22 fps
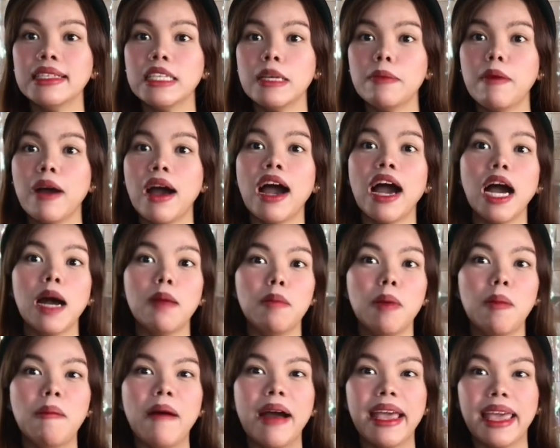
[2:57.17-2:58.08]
mga
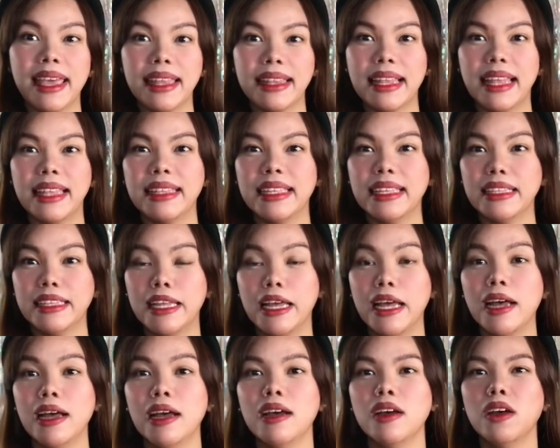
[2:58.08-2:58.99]
kababayan natin na
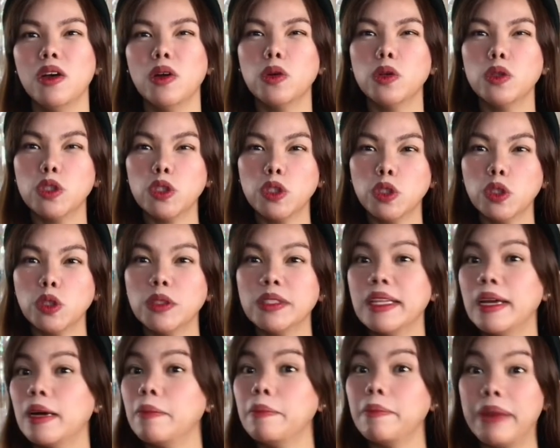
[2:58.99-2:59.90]
gusto
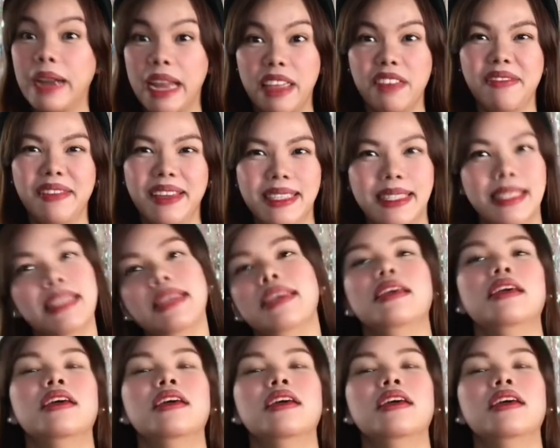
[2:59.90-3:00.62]
ng privacy.